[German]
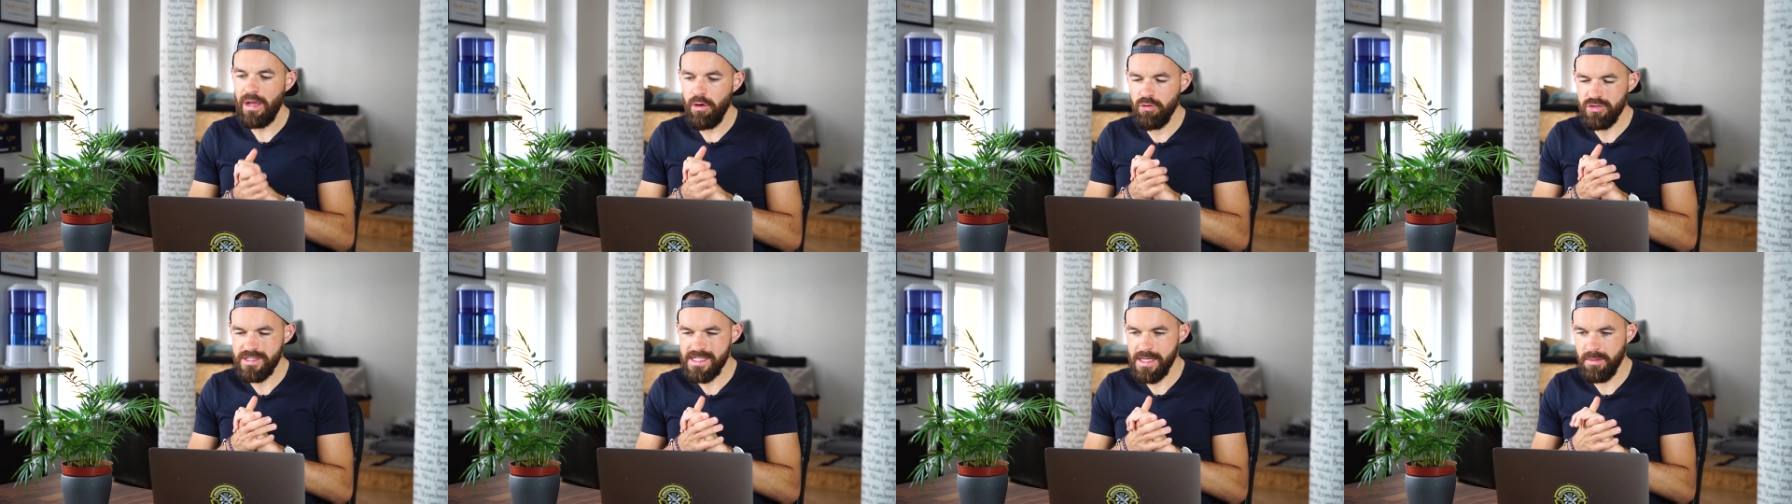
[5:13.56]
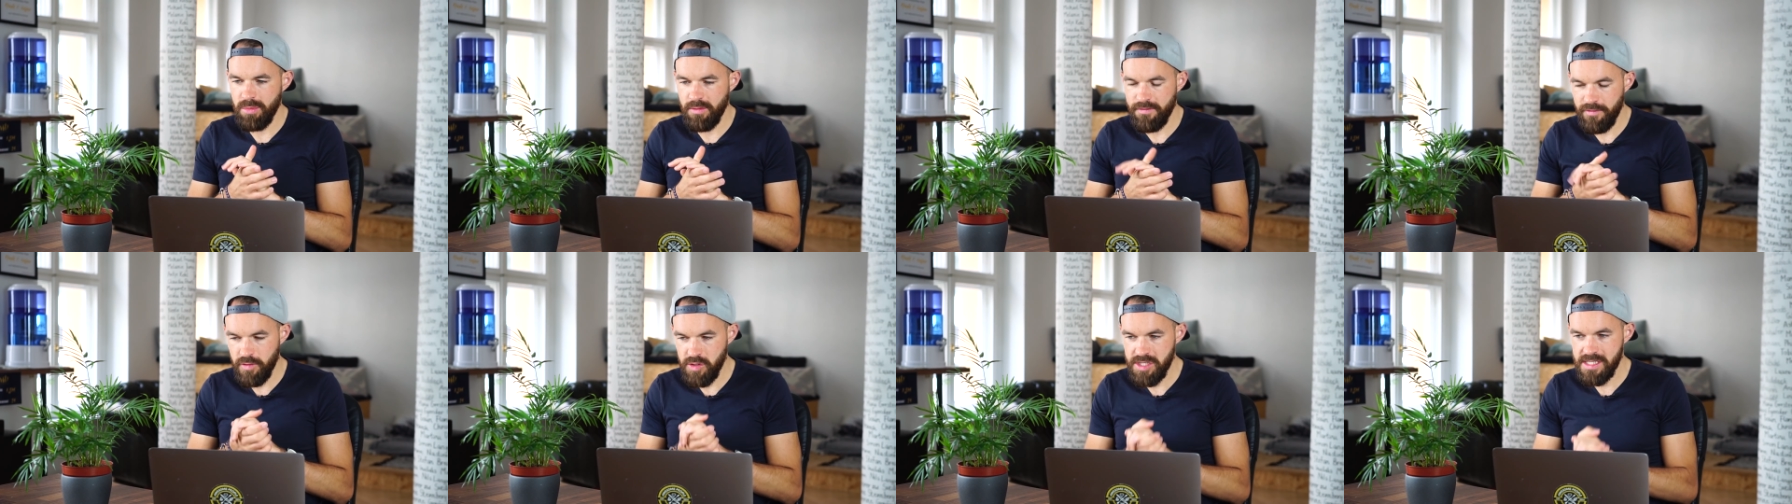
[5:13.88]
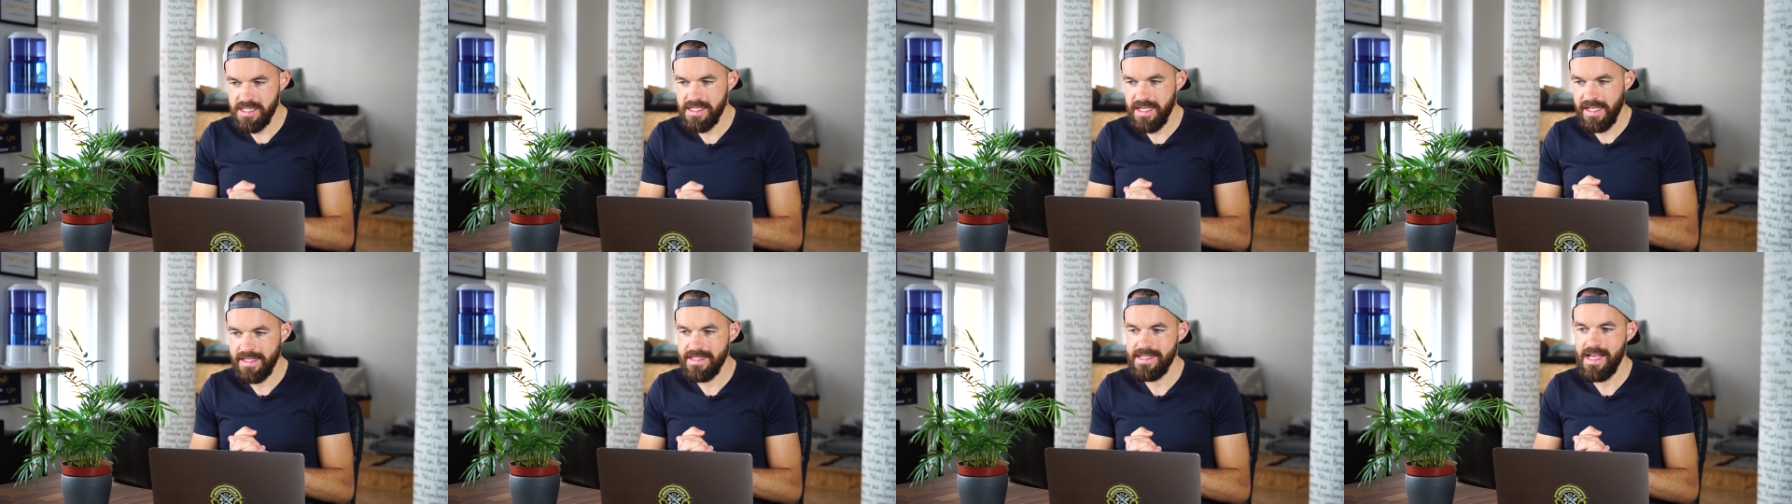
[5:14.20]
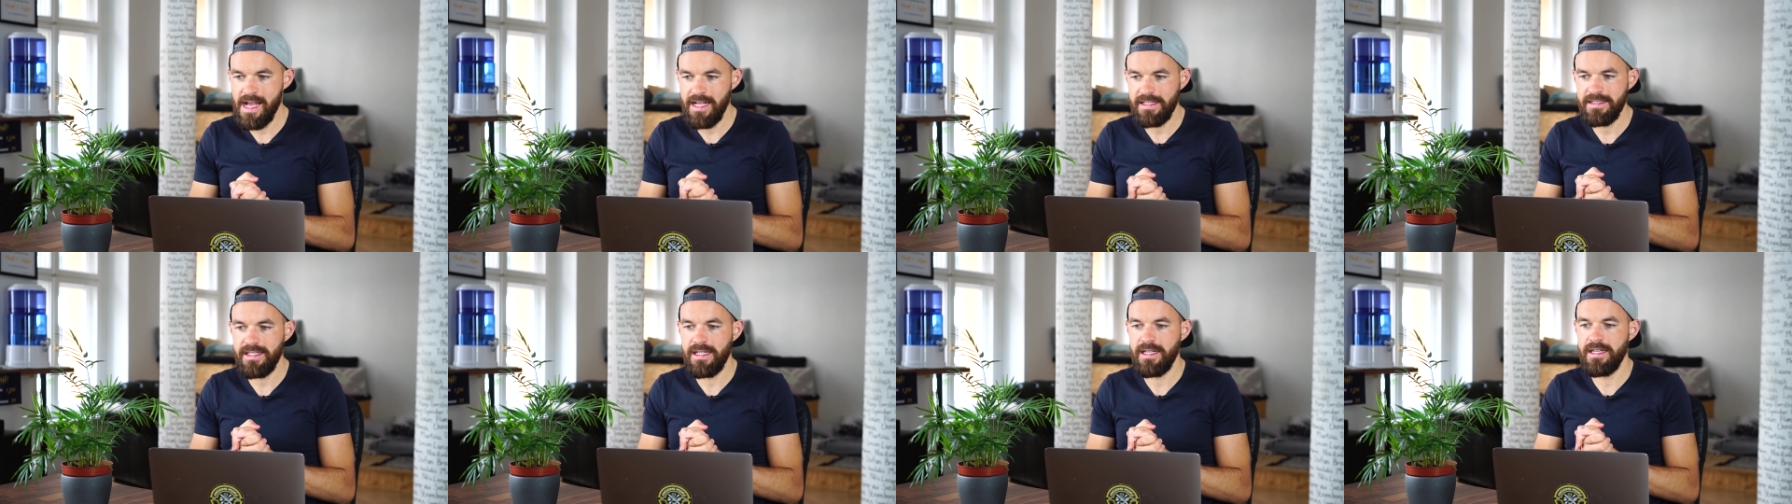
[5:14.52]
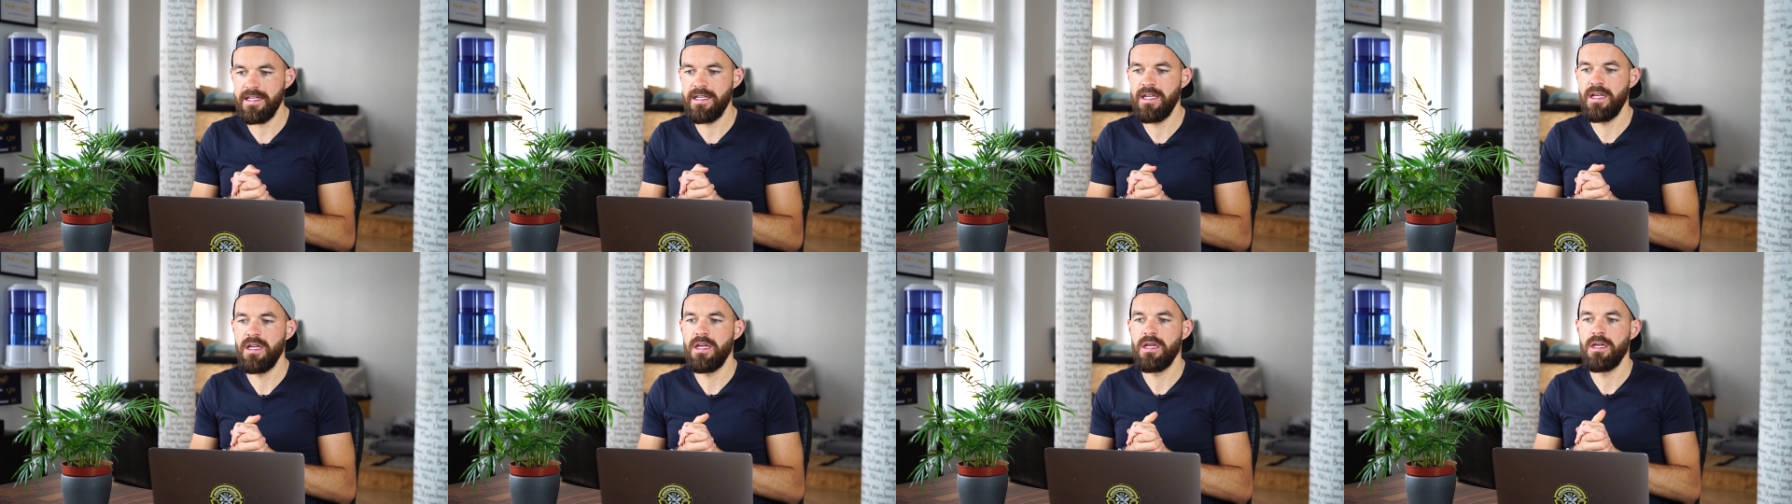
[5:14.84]
Unser Bewusstsein sagt
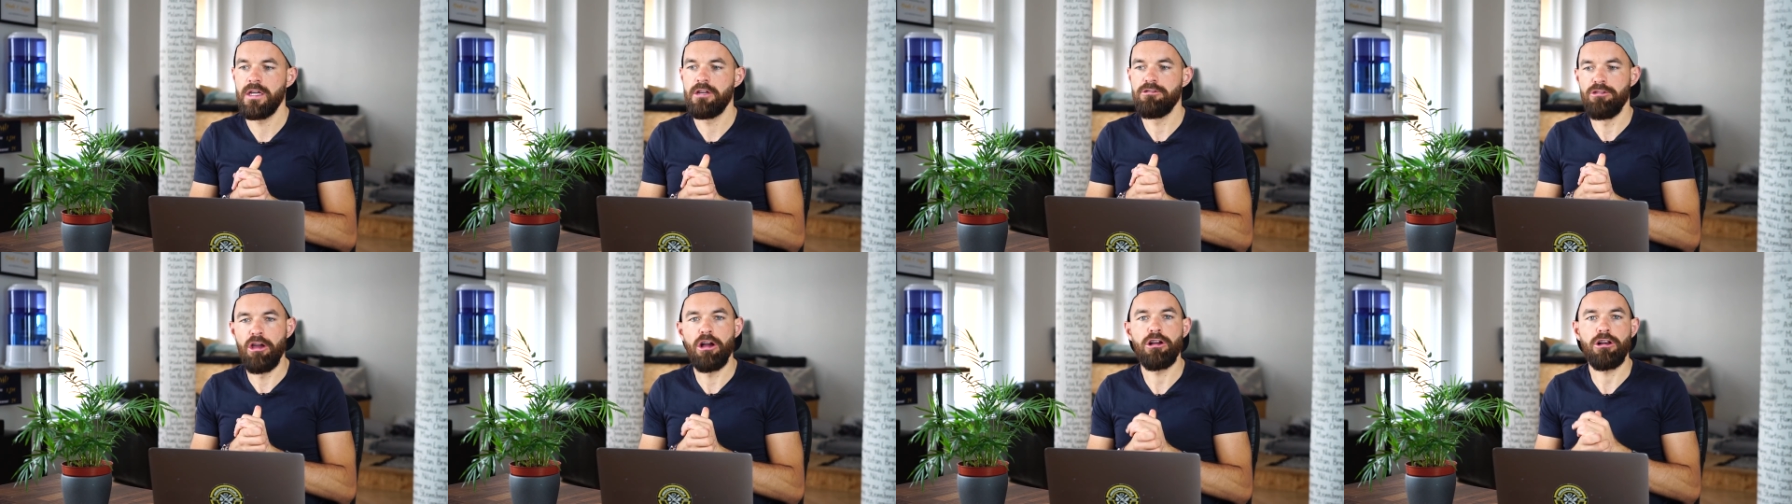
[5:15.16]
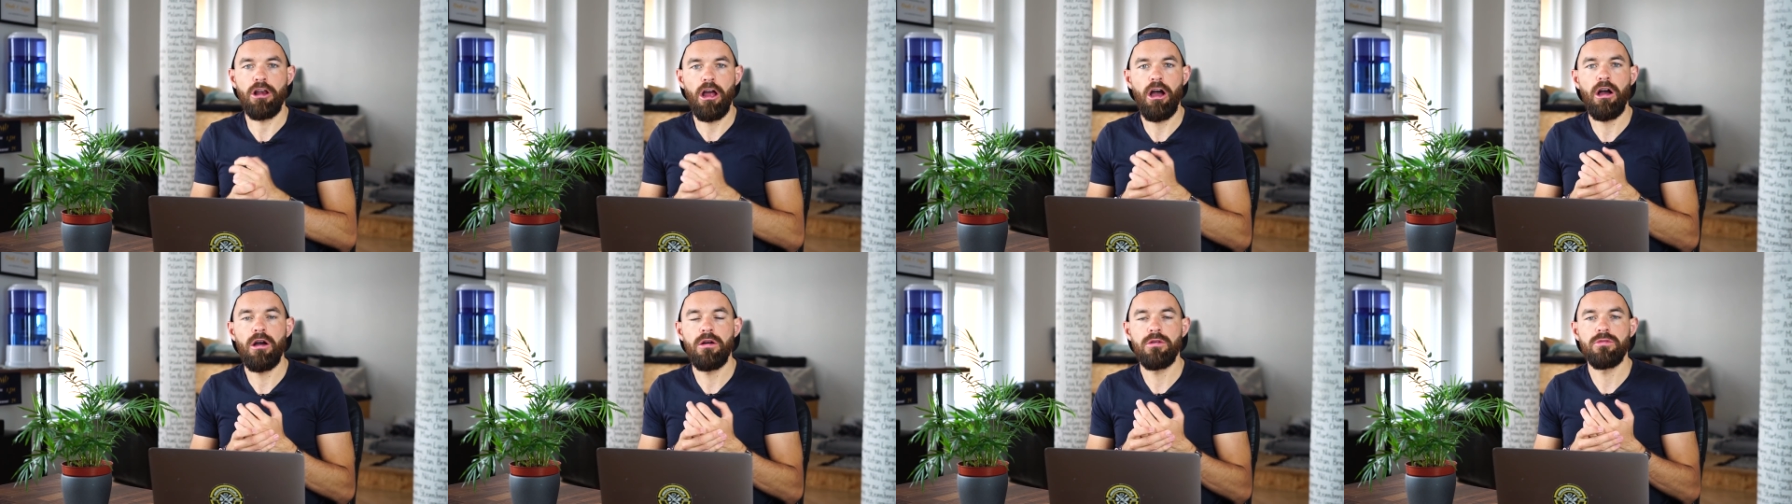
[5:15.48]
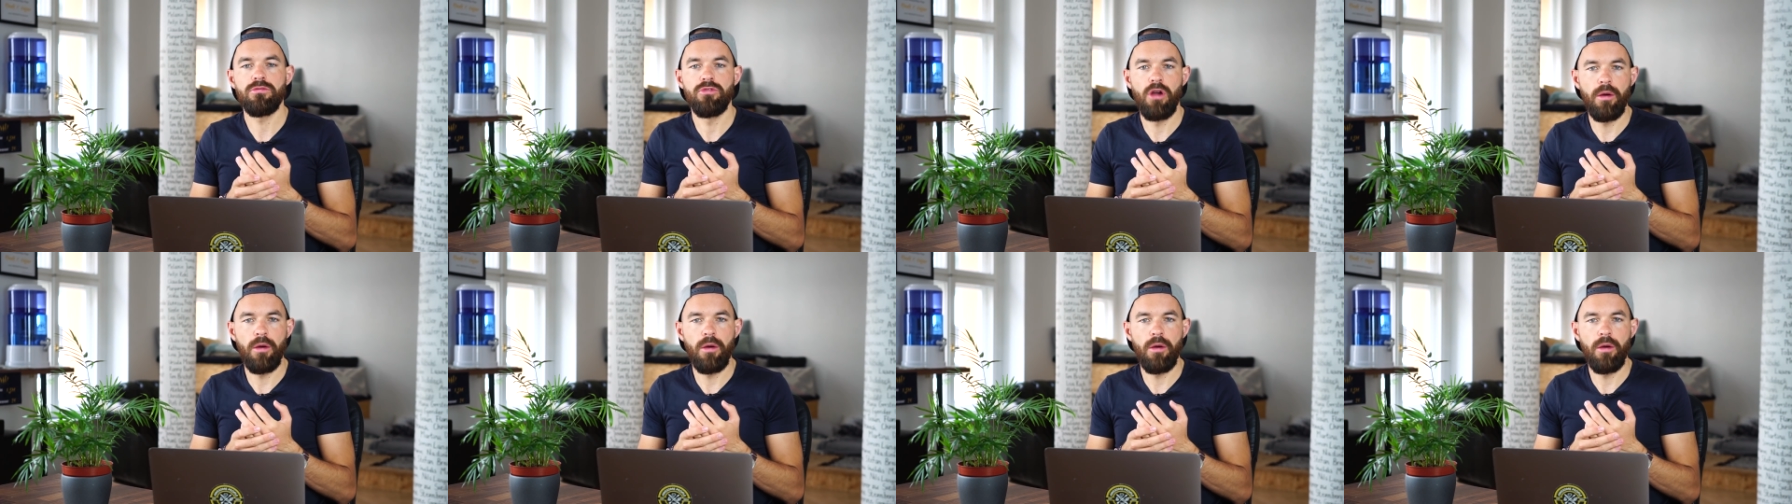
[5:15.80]
dann, ja klar,